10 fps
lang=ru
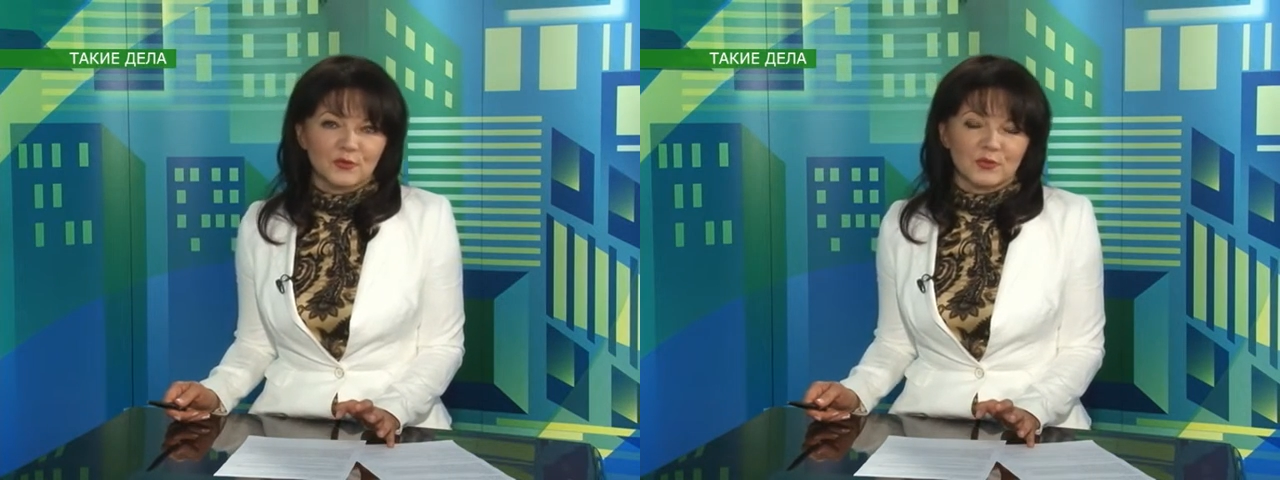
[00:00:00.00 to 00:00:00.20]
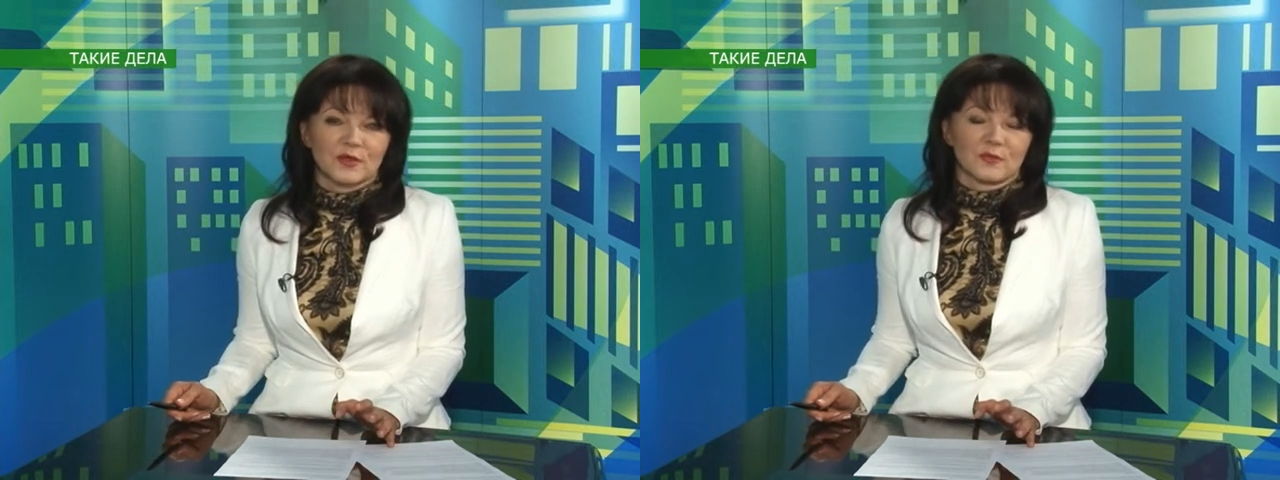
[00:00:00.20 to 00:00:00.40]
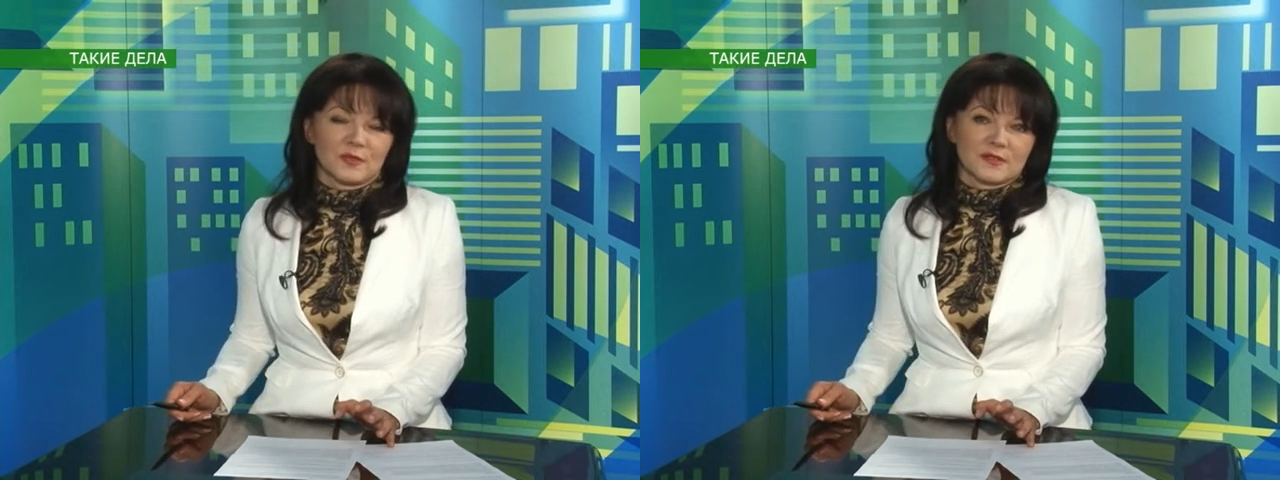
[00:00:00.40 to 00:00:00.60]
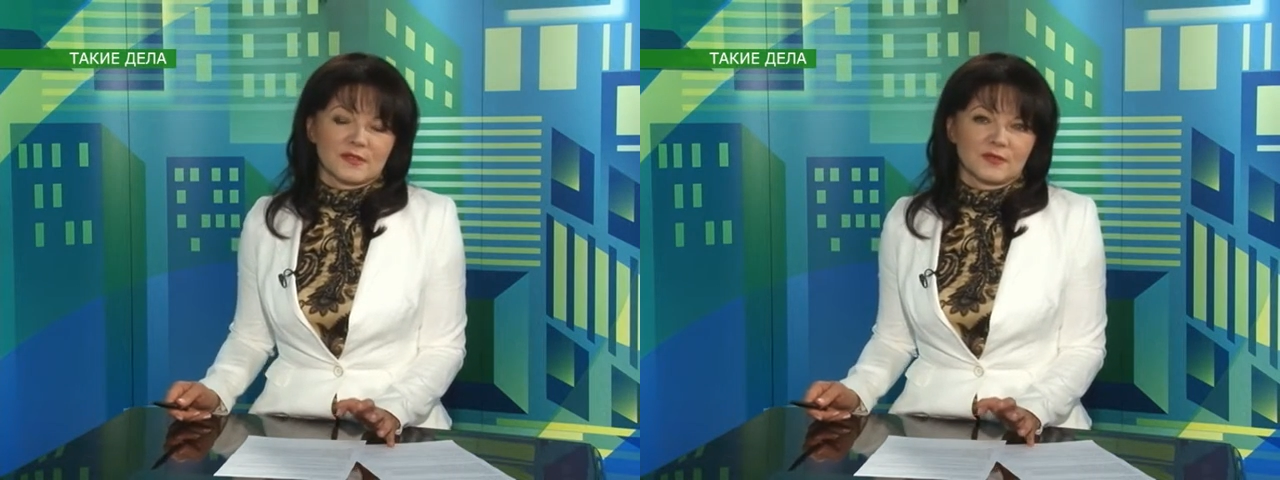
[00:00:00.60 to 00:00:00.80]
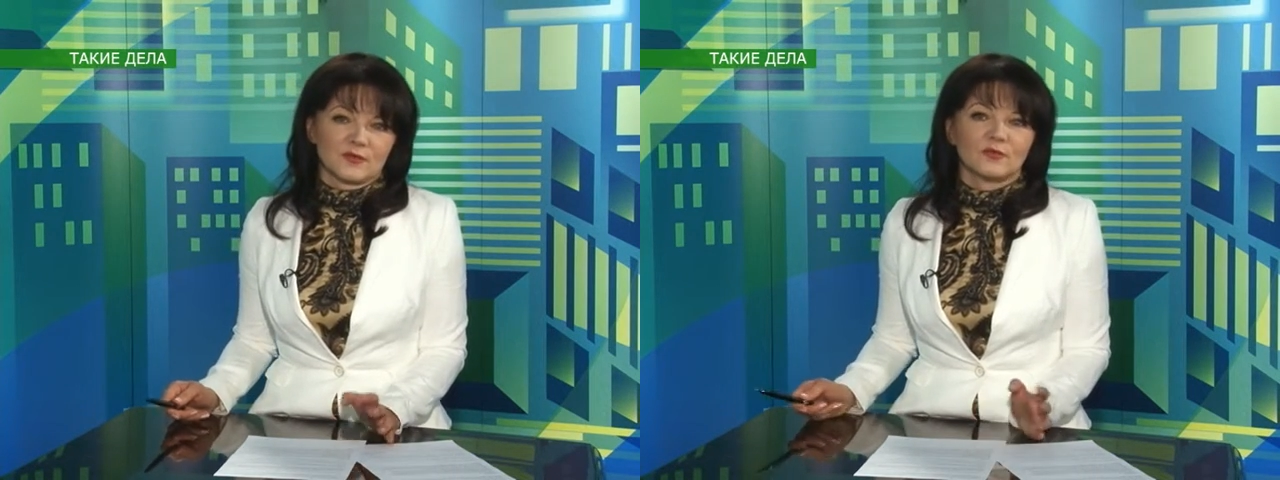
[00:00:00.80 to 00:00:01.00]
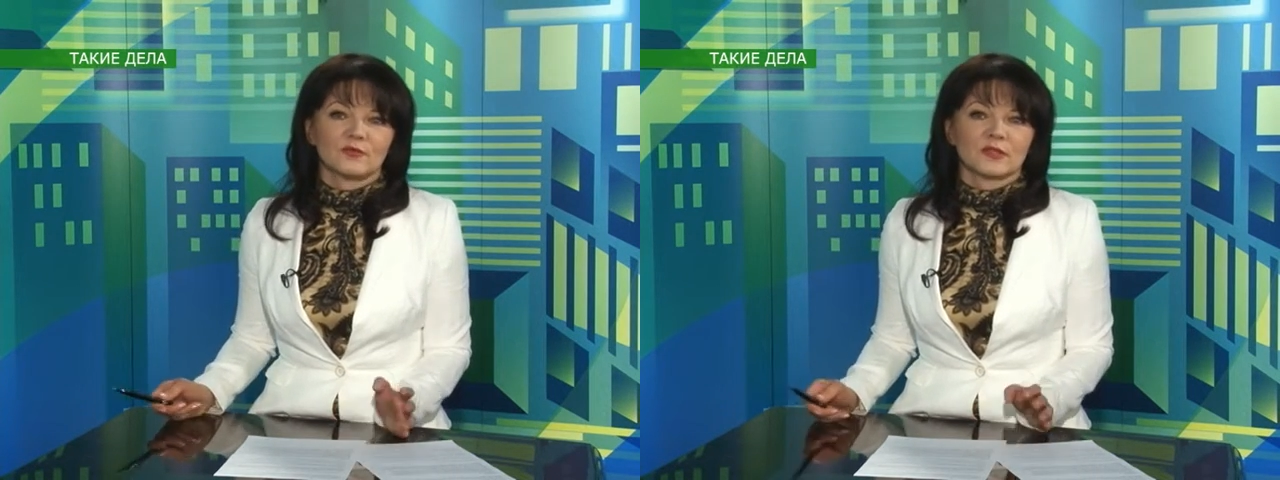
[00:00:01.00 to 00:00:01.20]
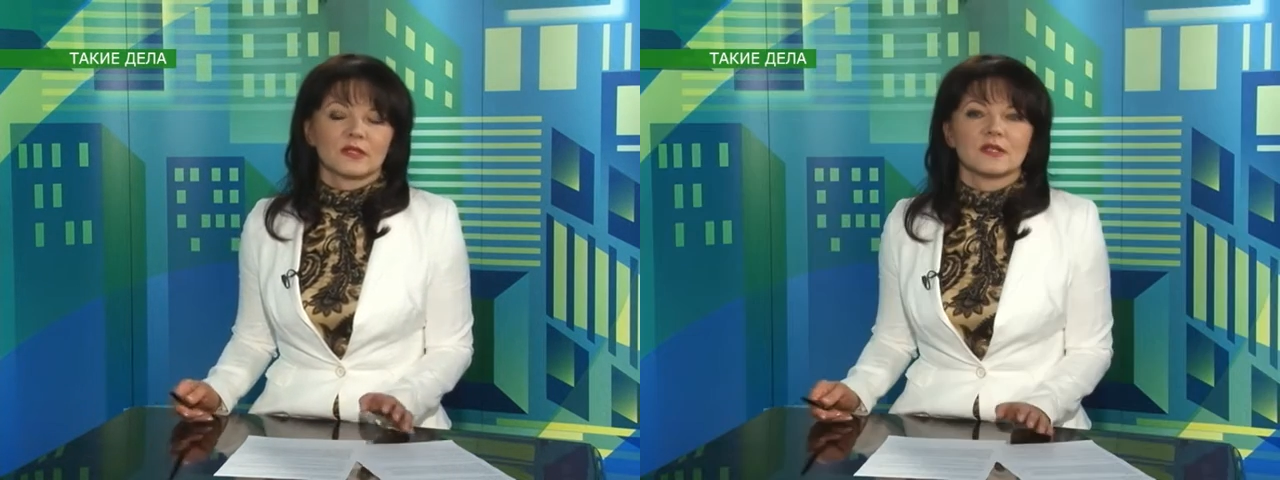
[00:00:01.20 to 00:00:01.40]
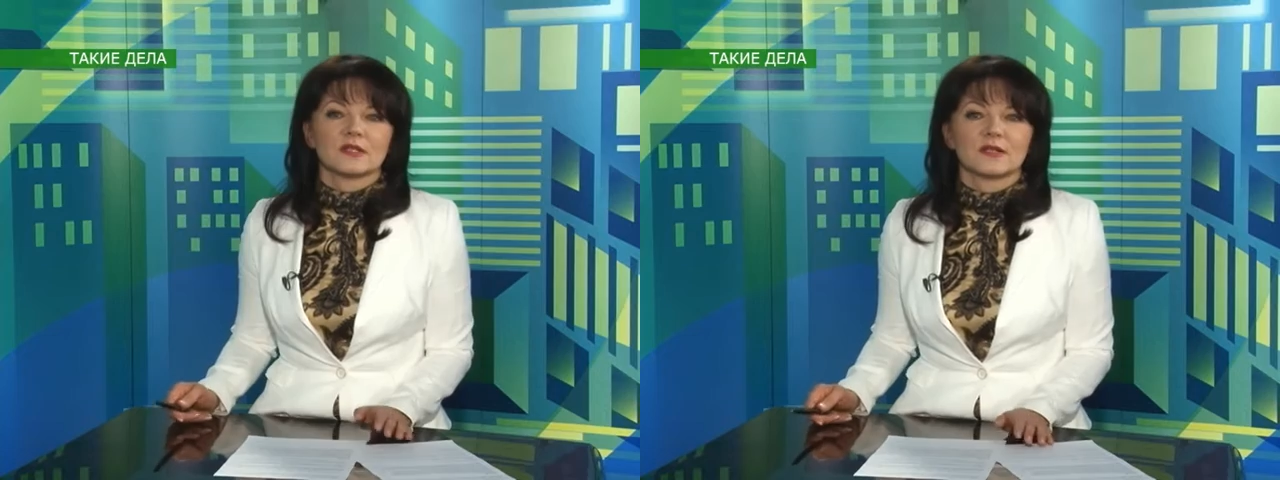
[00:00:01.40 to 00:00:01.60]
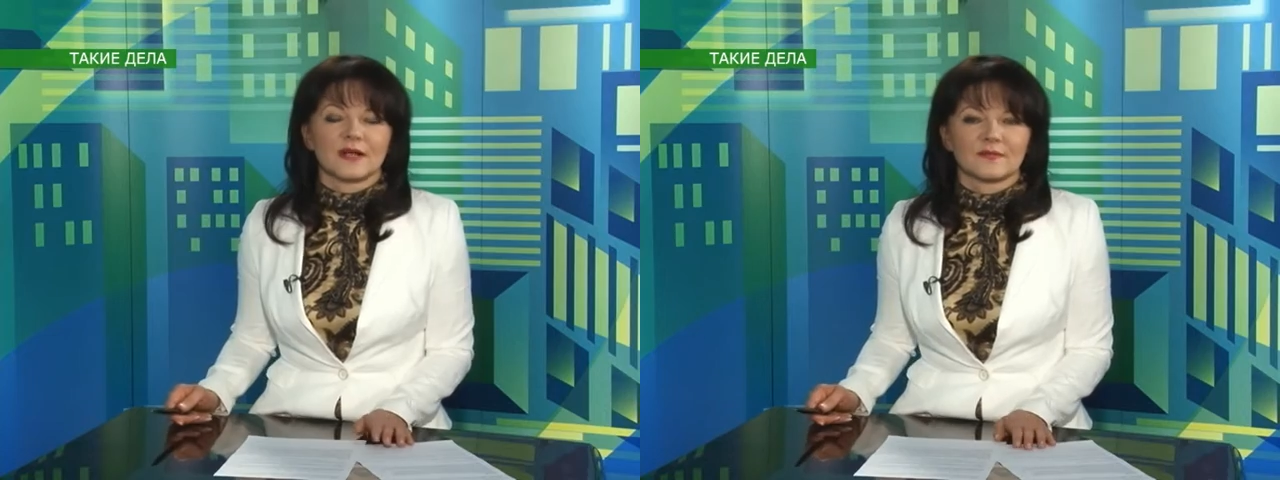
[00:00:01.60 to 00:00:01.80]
добрые мысли. Ну, вот такие дела.